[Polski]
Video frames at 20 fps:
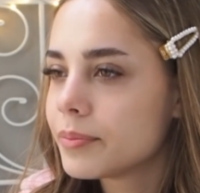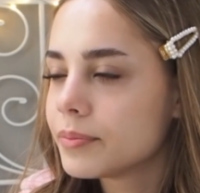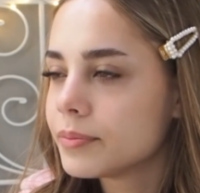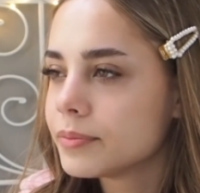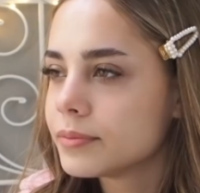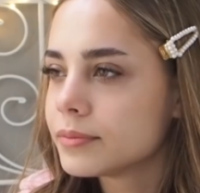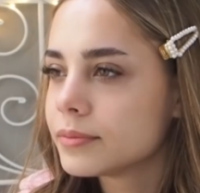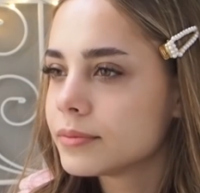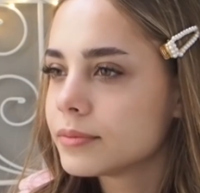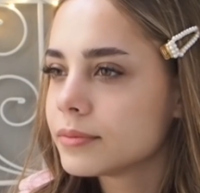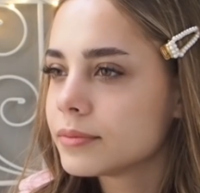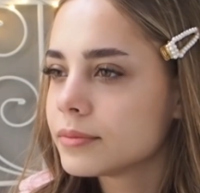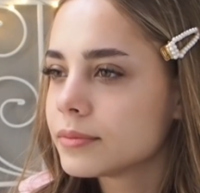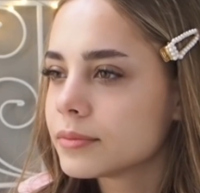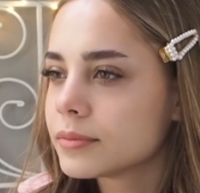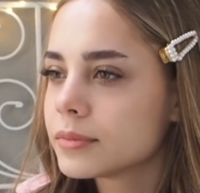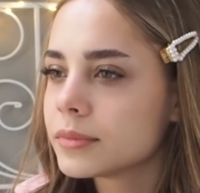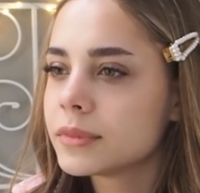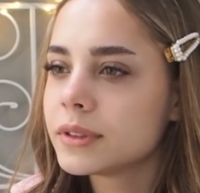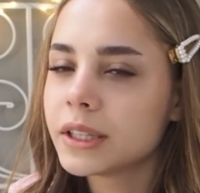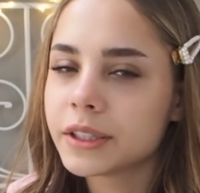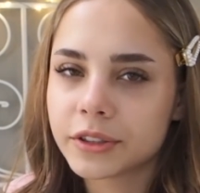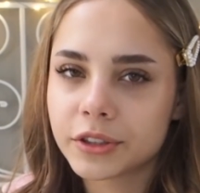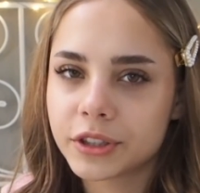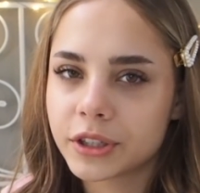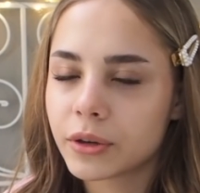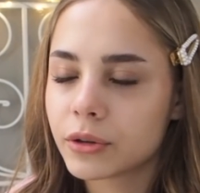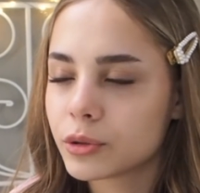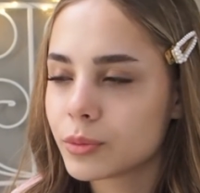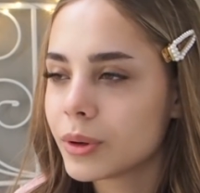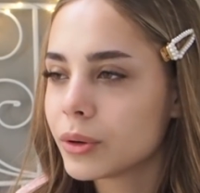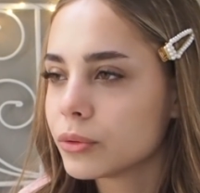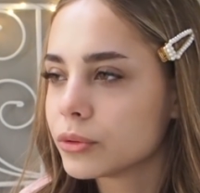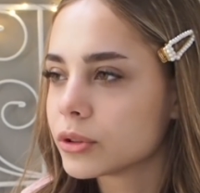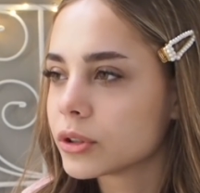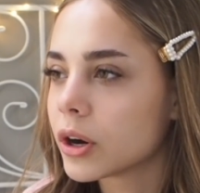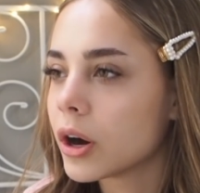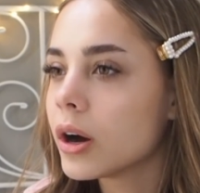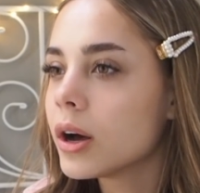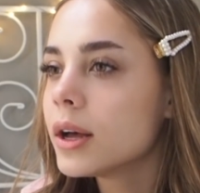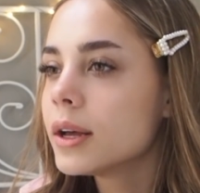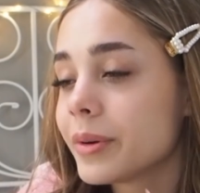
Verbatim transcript: Mm, mnie też jakoś malutko.